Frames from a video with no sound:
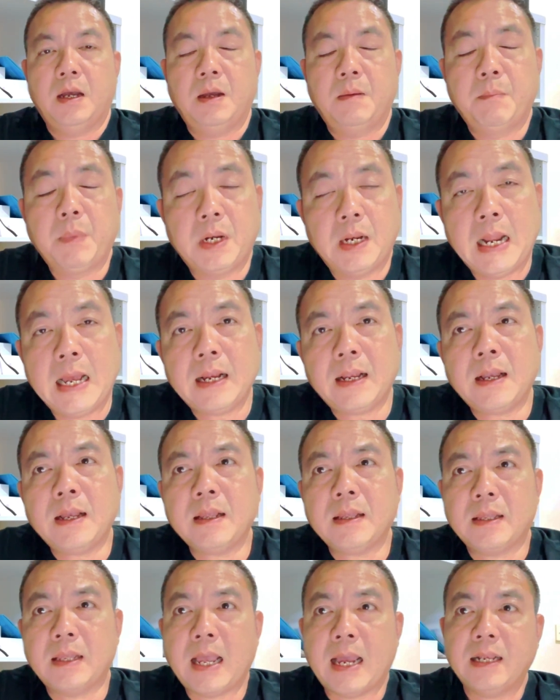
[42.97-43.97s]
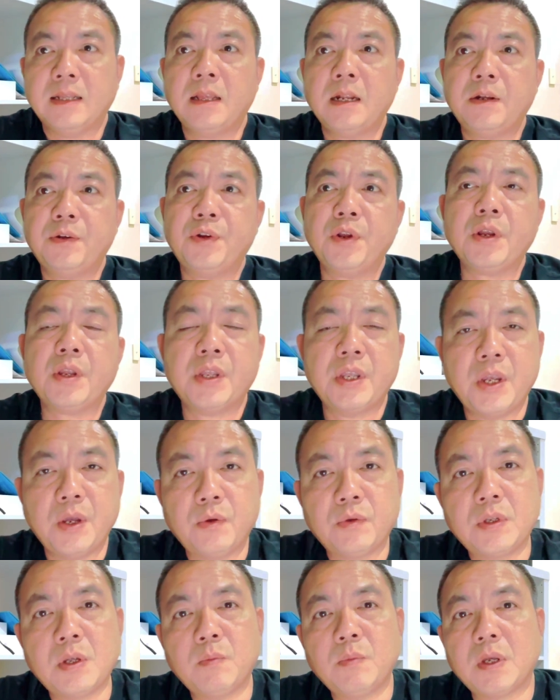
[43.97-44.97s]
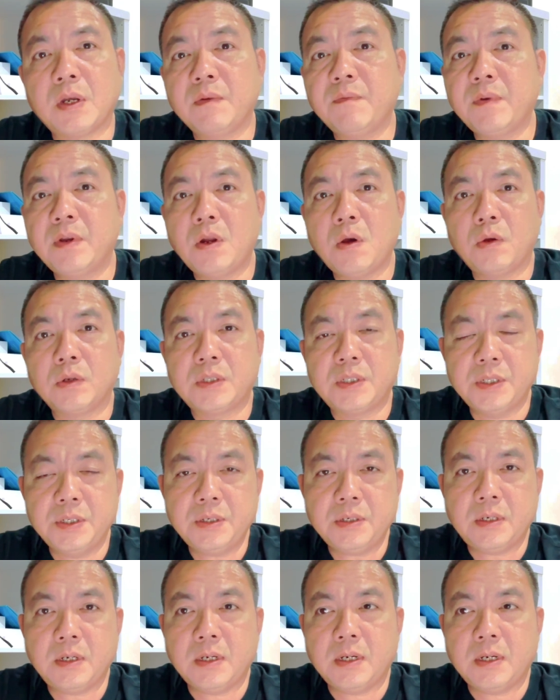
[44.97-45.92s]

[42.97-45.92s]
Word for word: Mình đã giải thích rất nhiều trong những video trước